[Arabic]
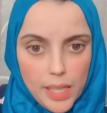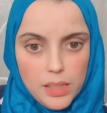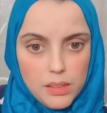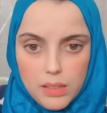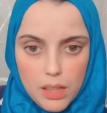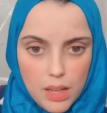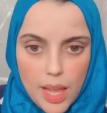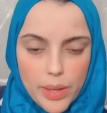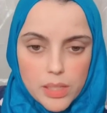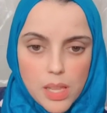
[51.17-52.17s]
اكيد
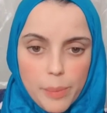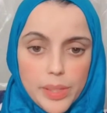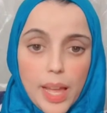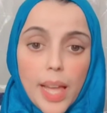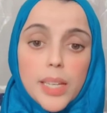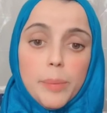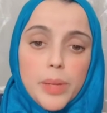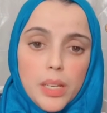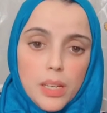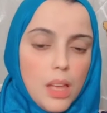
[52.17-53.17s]
هي واحده صاحبتها يعني
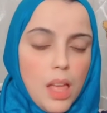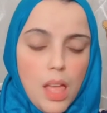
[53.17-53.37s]
من